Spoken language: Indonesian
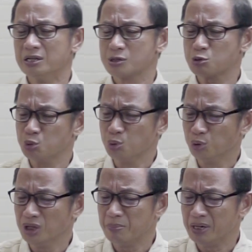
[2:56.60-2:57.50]

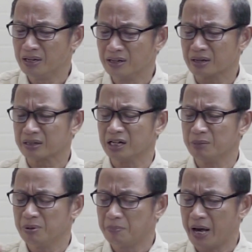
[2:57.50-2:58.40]
Sesungguhnya mendengarkan
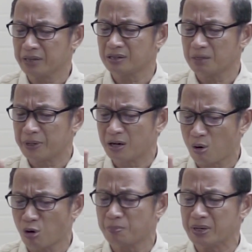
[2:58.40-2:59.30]
lebih baik daripada
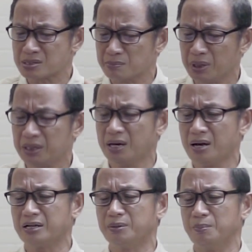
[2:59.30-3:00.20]
korban
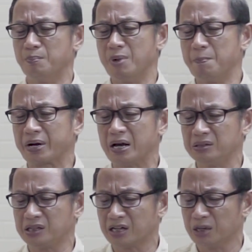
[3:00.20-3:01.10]
sembelihan,
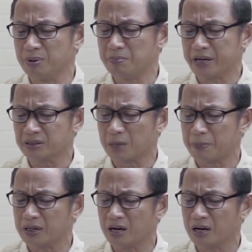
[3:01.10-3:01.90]
memperhatikan lebih baik daripada